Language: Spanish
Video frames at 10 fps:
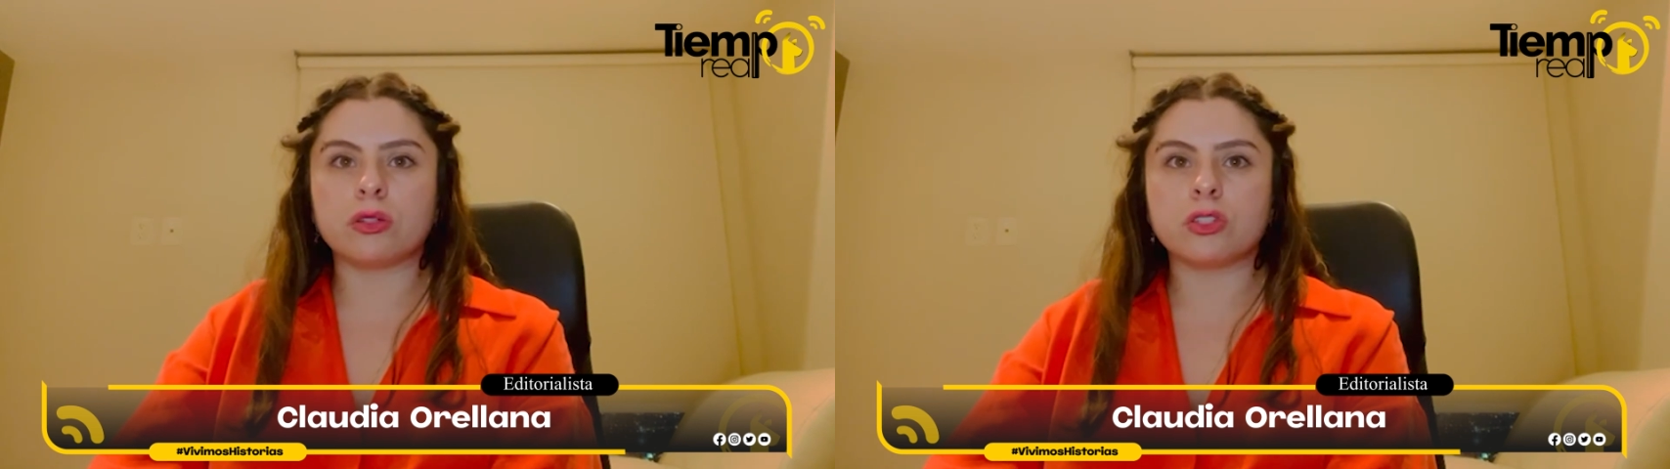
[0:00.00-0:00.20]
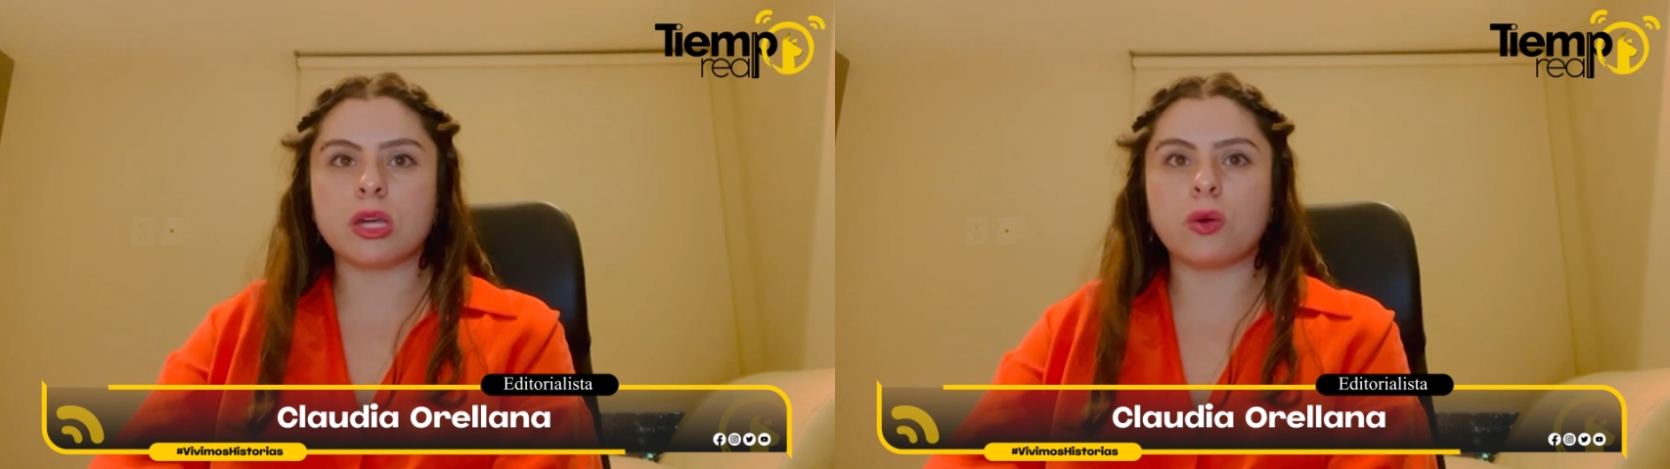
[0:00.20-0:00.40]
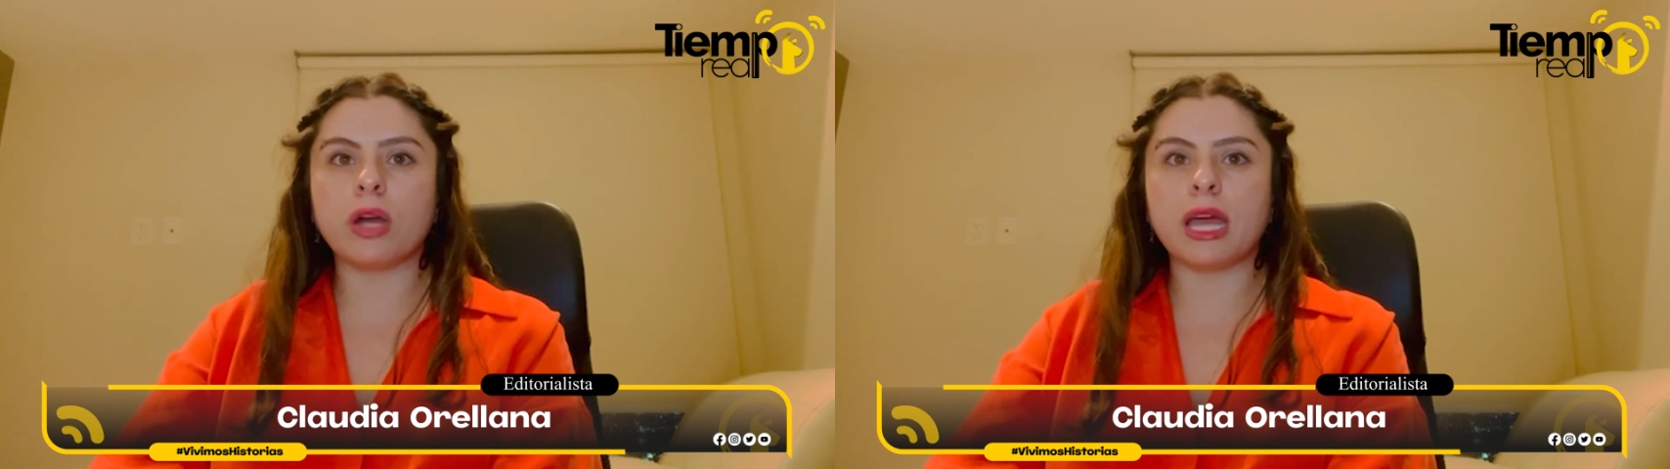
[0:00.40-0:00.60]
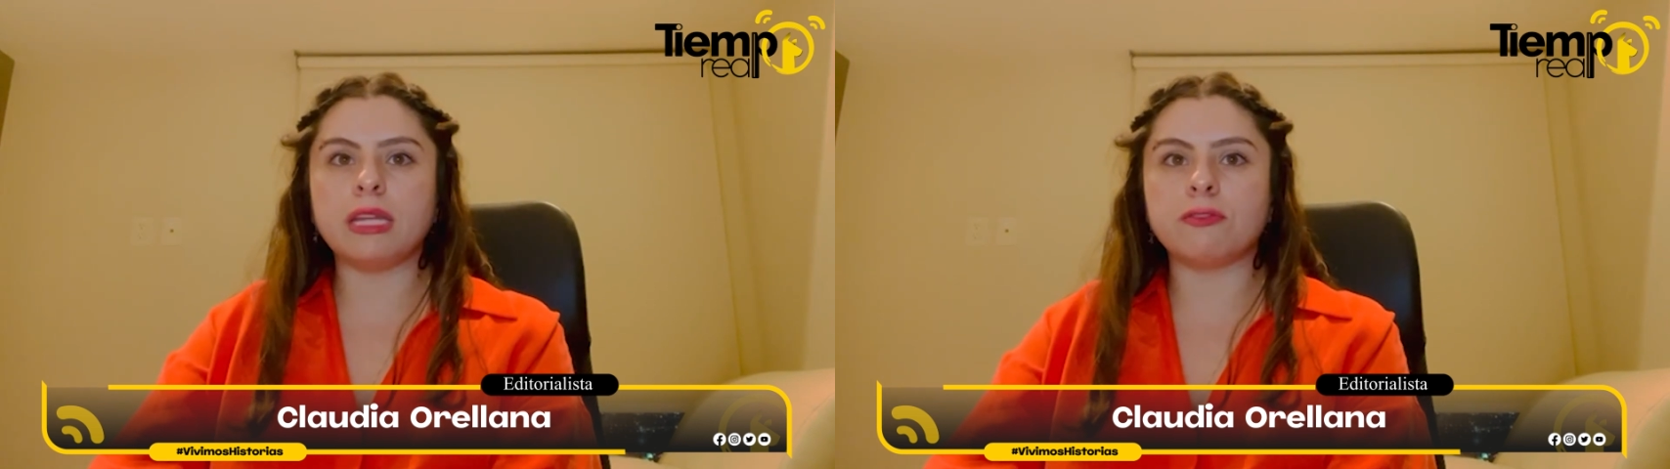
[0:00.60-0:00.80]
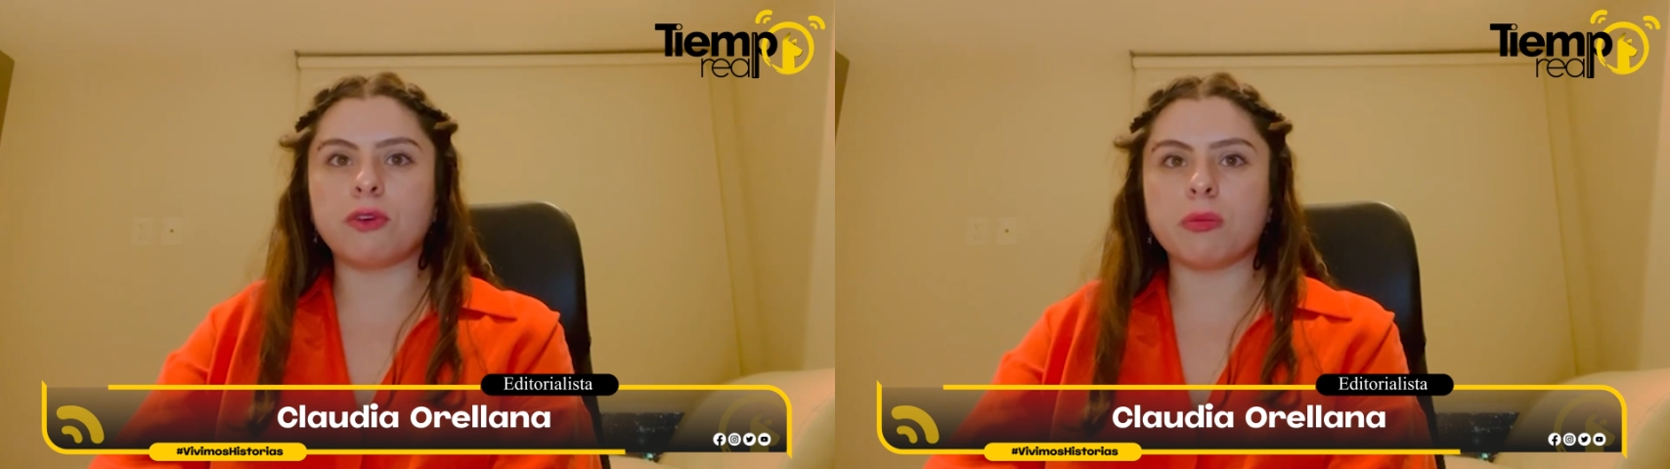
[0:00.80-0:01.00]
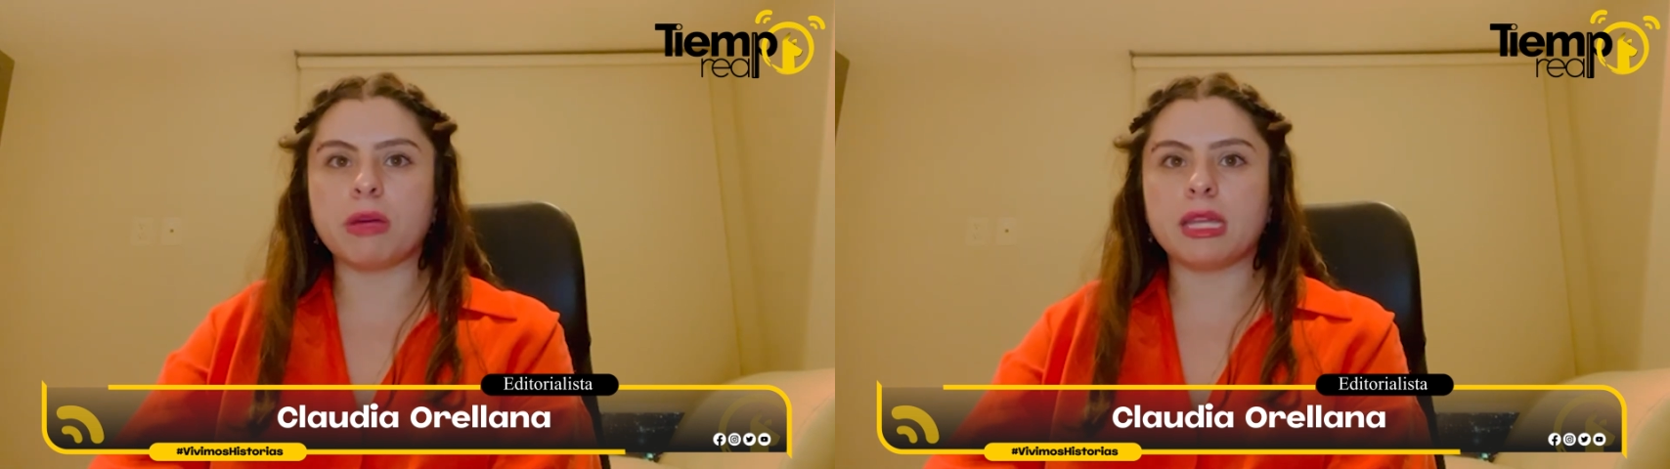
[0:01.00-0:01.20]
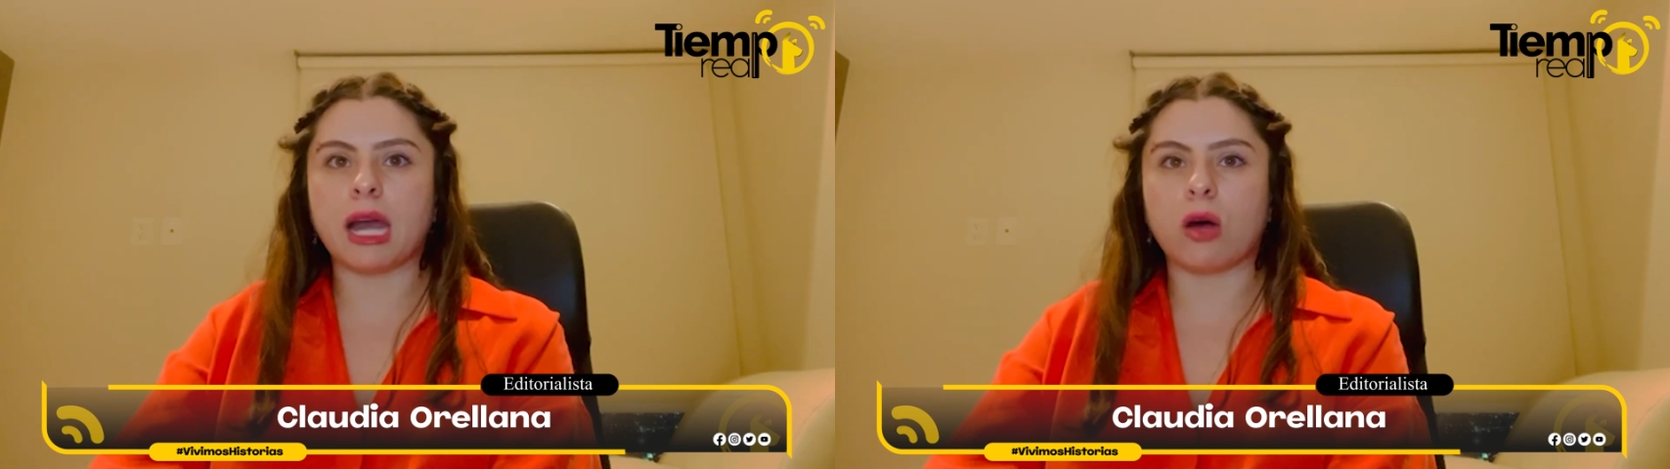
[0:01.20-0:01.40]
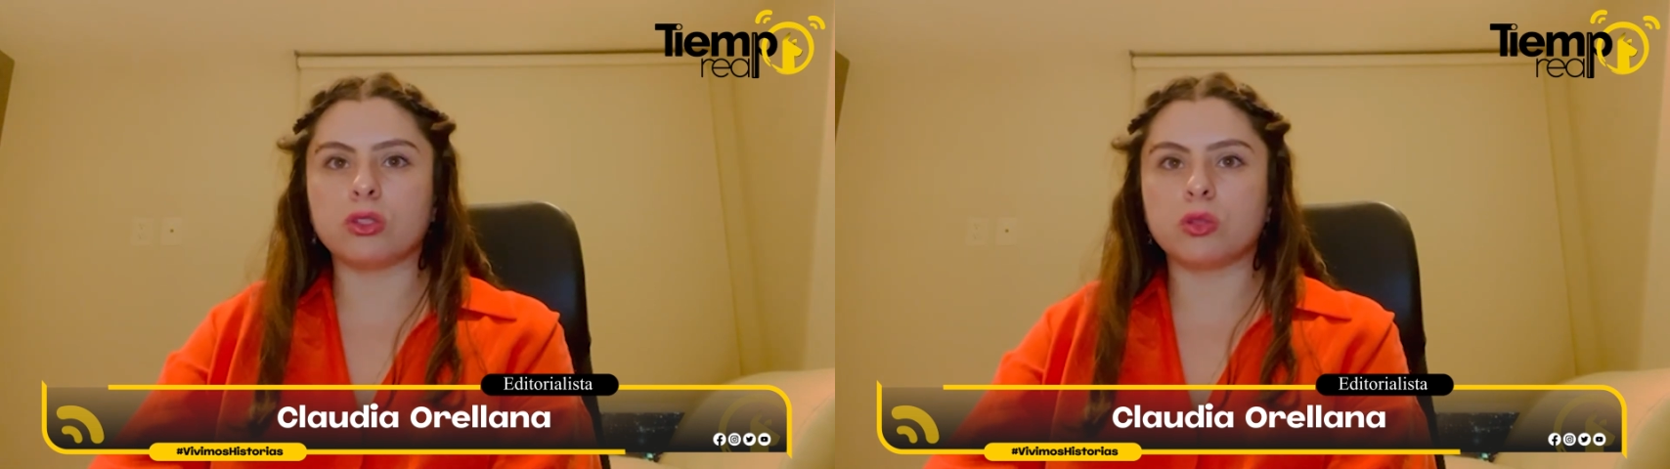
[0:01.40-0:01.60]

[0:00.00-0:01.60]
Según el informe de la ONU